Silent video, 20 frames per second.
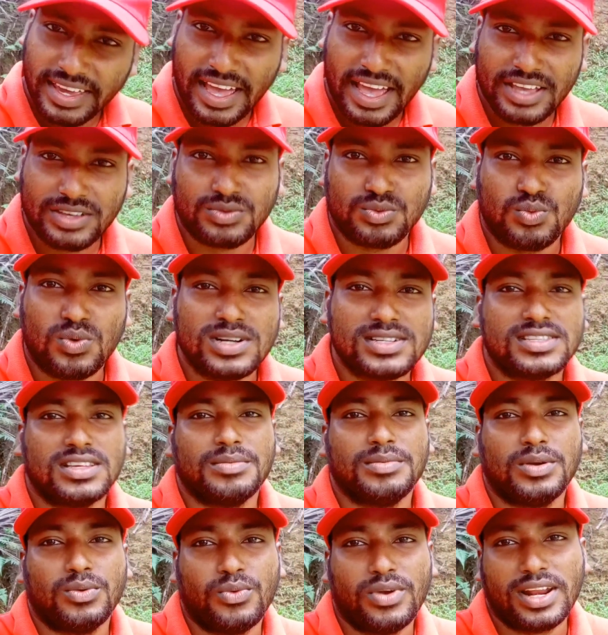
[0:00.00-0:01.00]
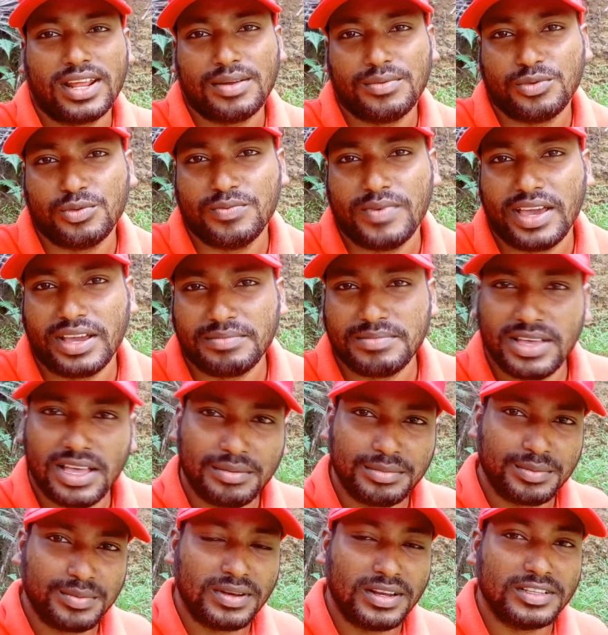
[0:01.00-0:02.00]
গাইজ হোয়াটসঅ্যাপ অ্যান্ড ওয়েলকাম টু ব্যাক মাই
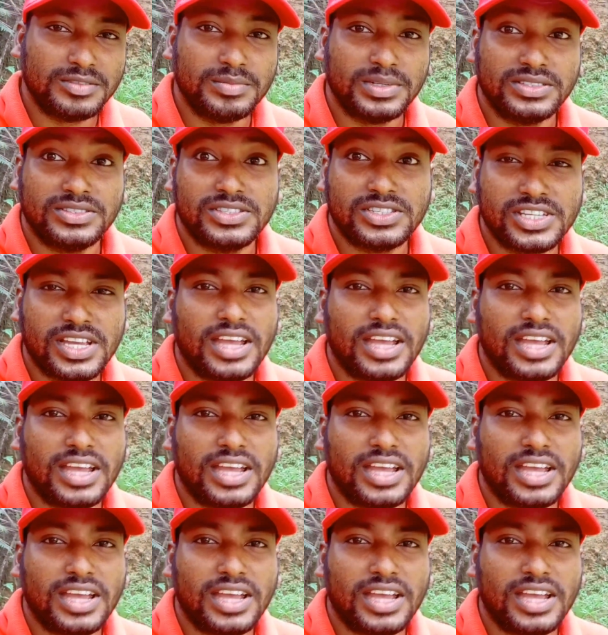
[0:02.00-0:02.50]
আমি ভিলেজ ম্যান